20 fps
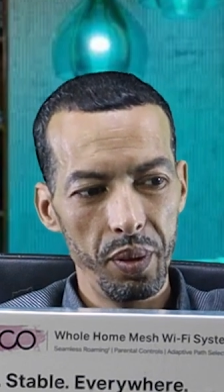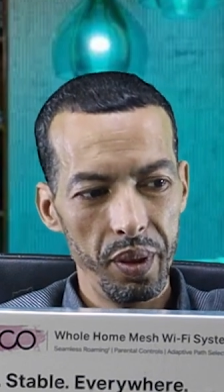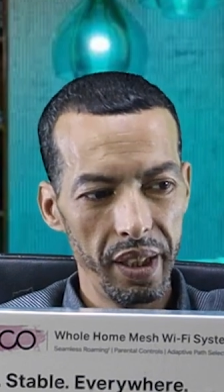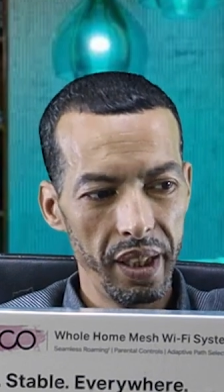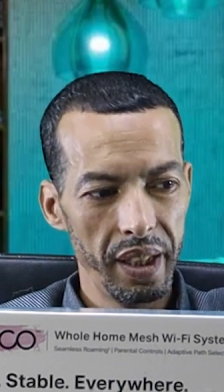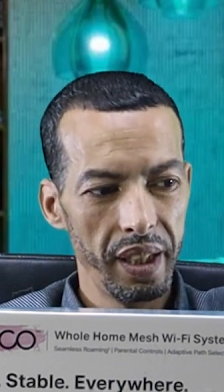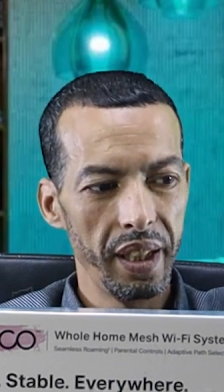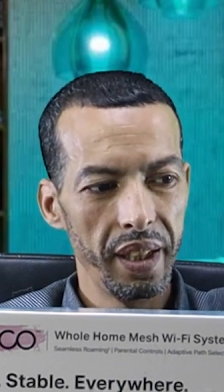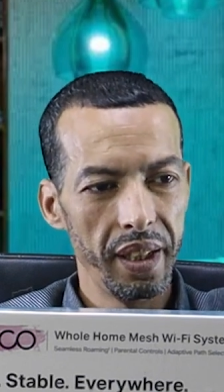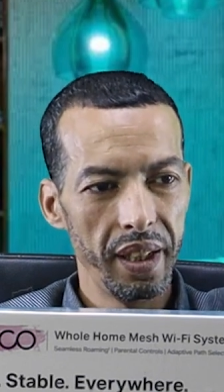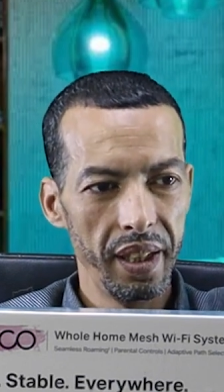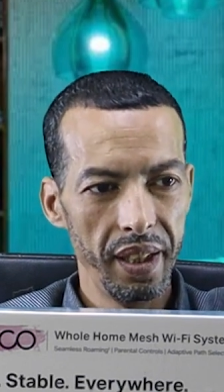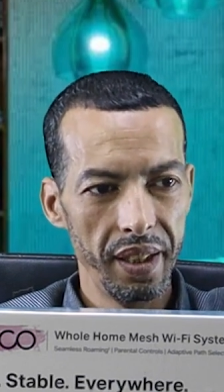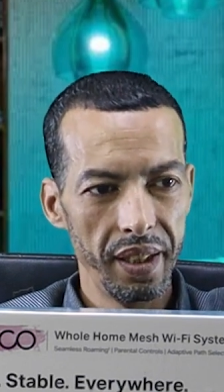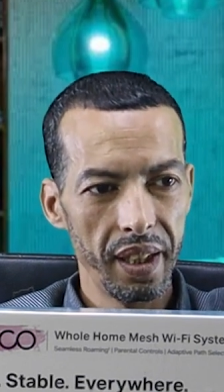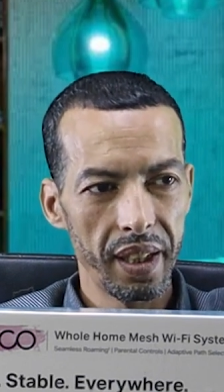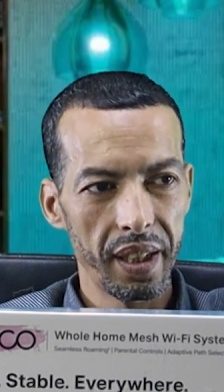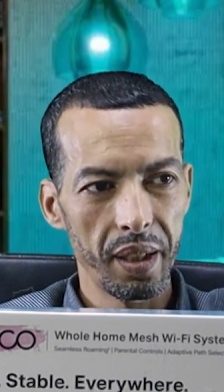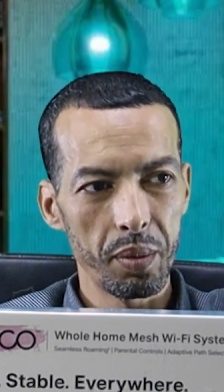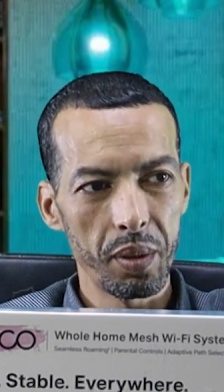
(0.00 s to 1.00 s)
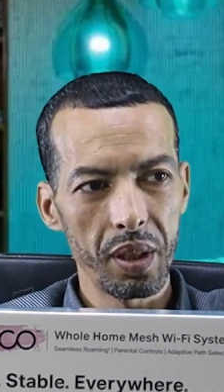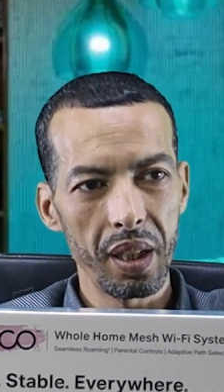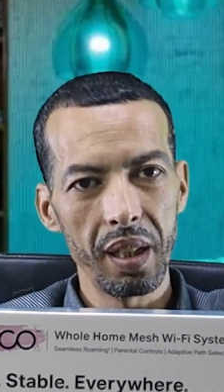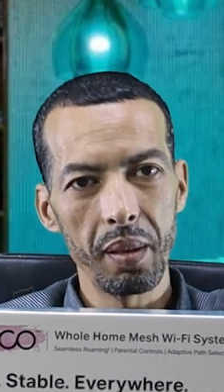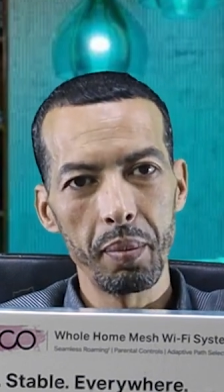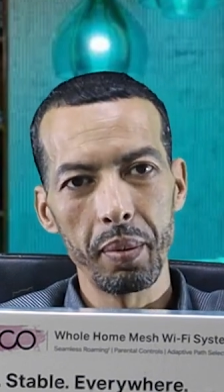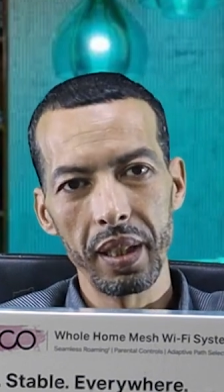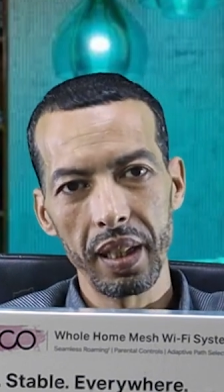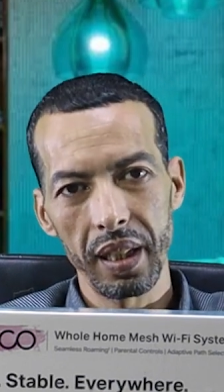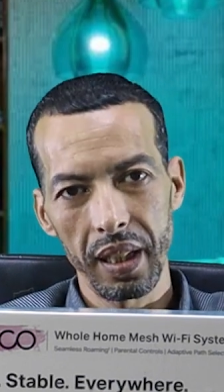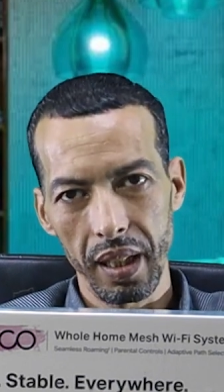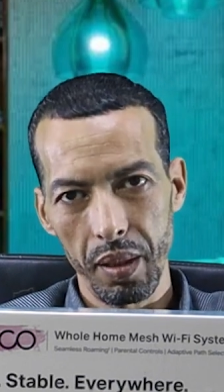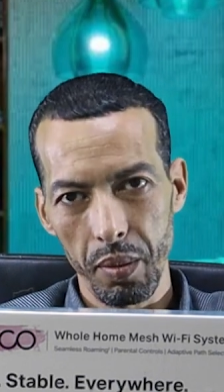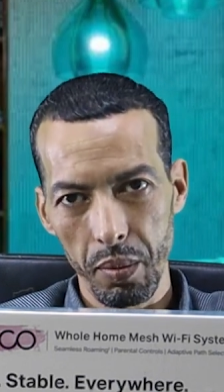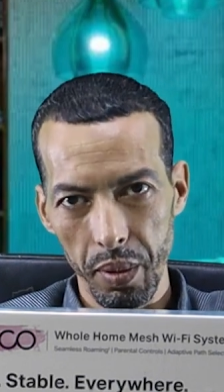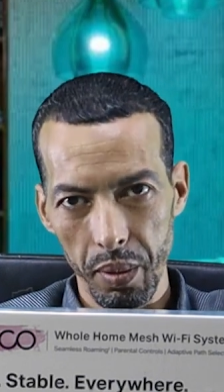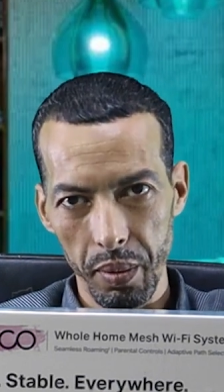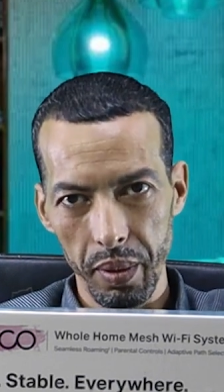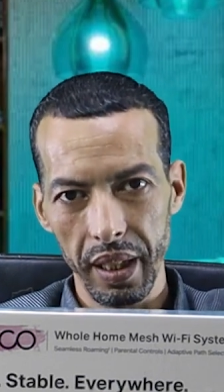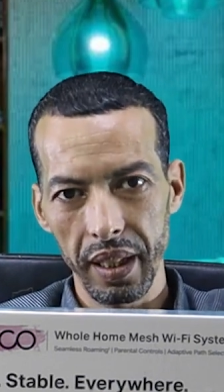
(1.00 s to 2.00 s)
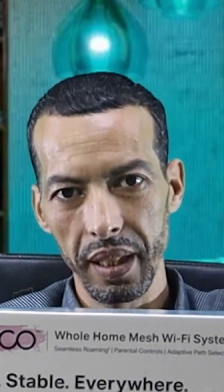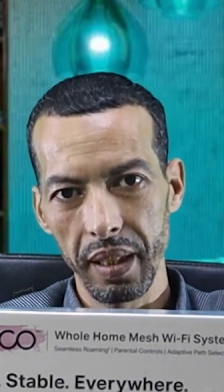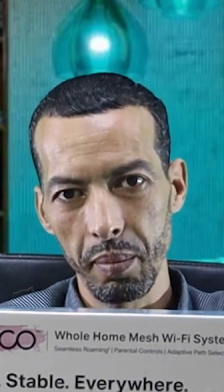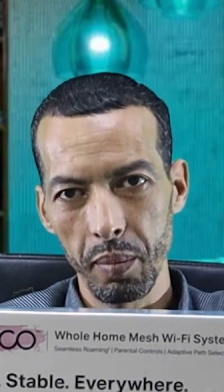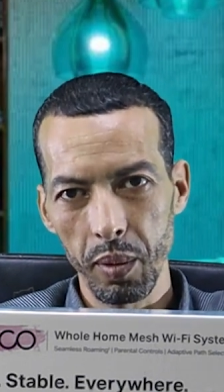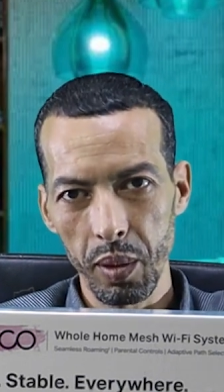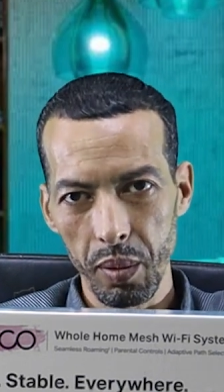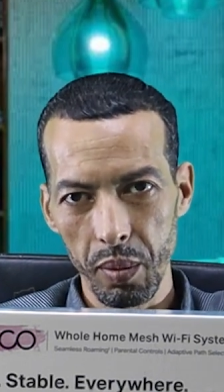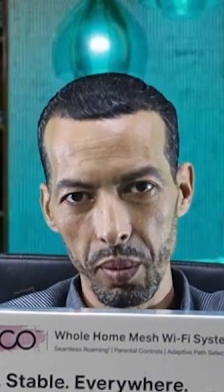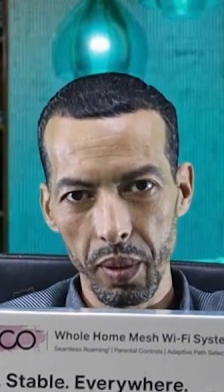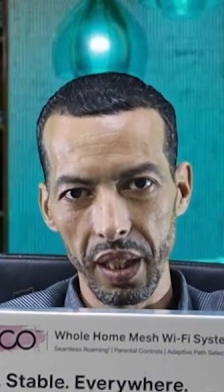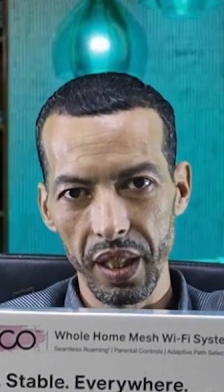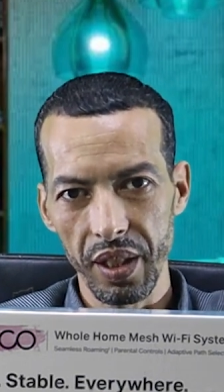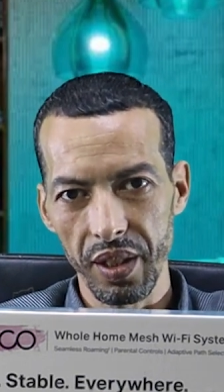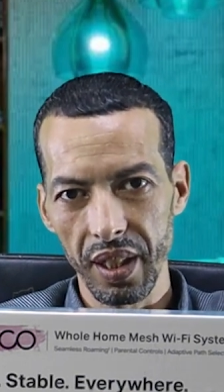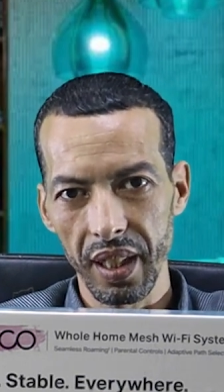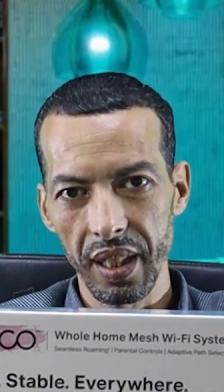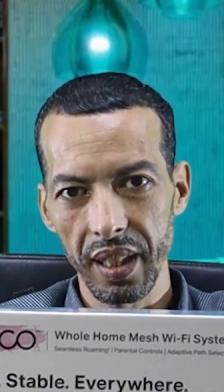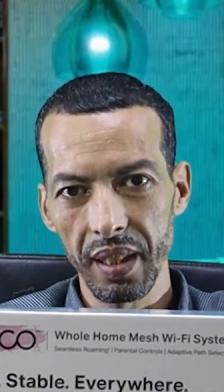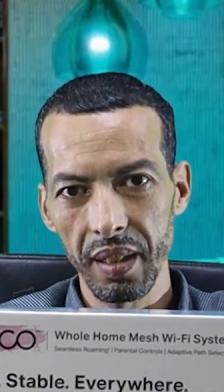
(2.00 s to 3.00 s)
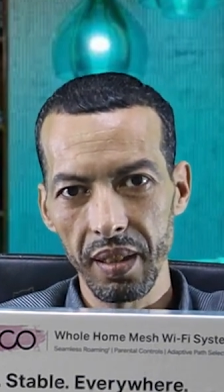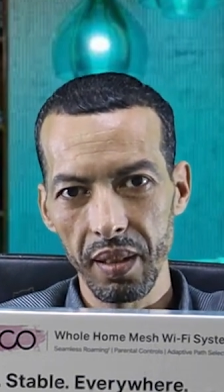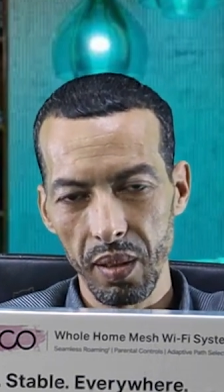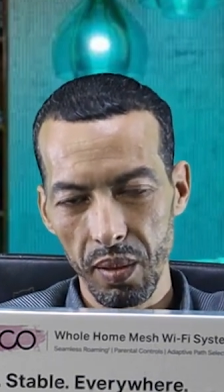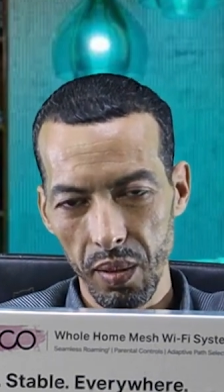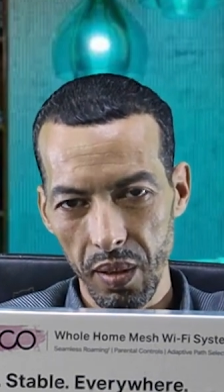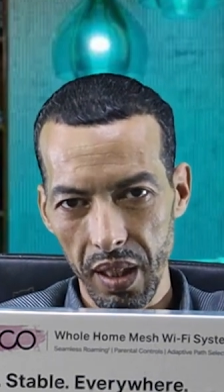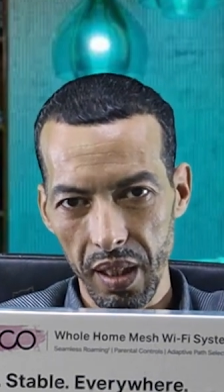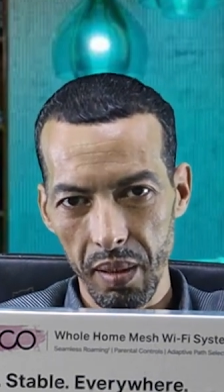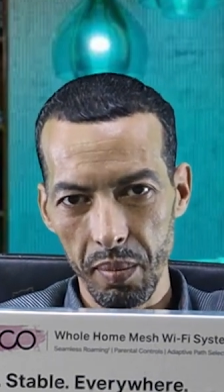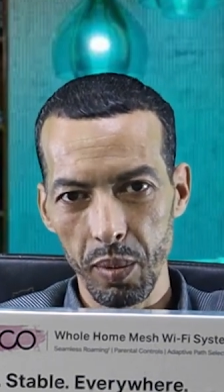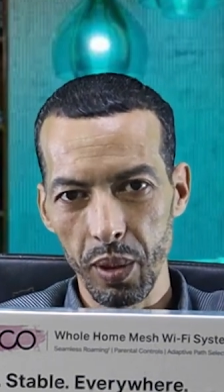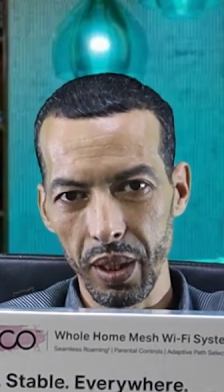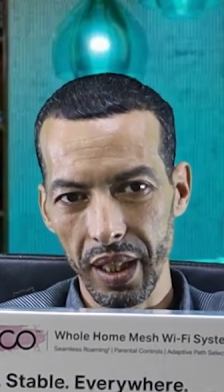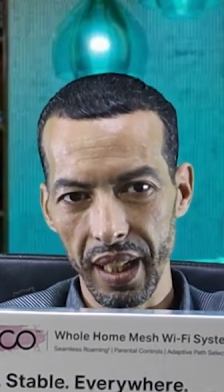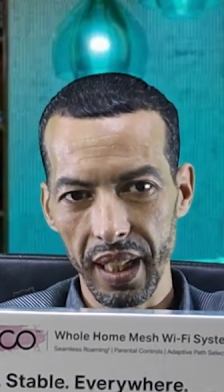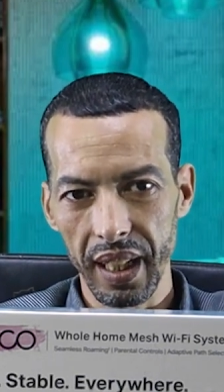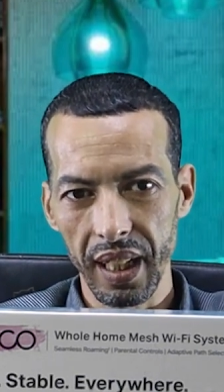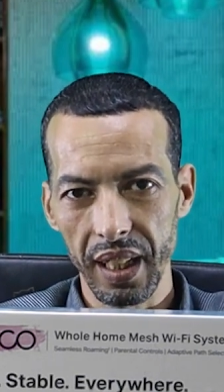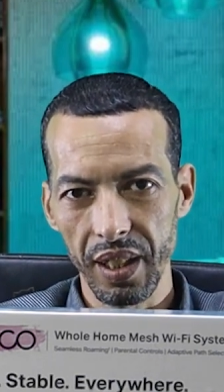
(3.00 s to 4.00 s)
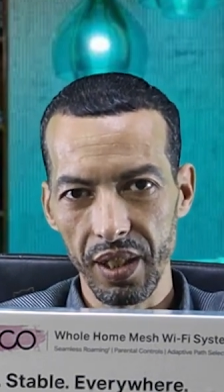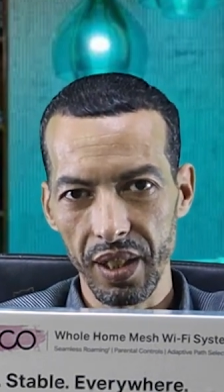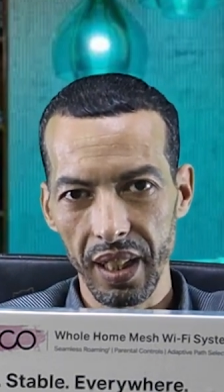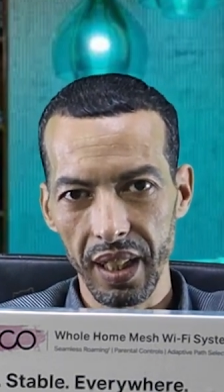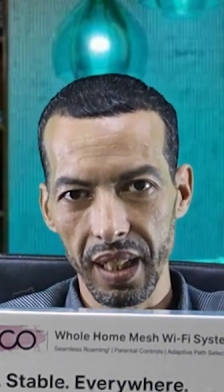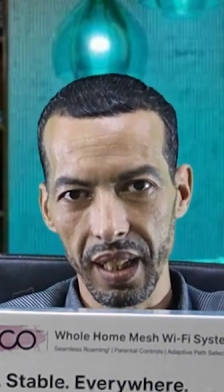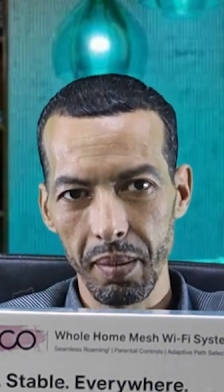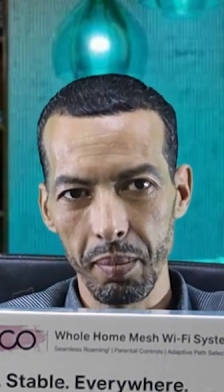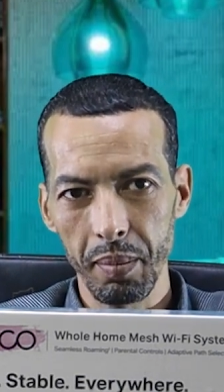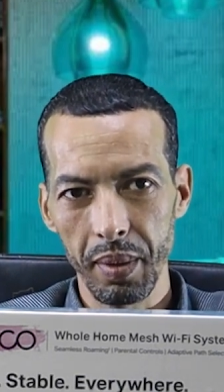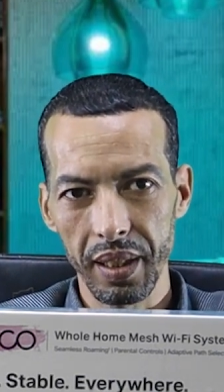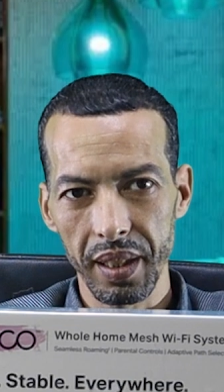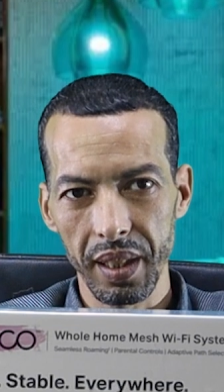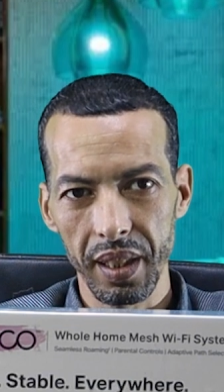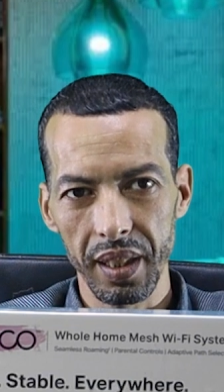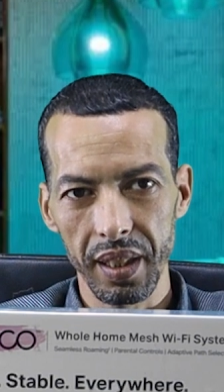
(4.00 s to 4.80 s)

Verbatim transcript: حنايا هنا عندنا الراوتر اللي بغينا نقويو يعني مقوي الاشاره ولا مكرر الاشاره كما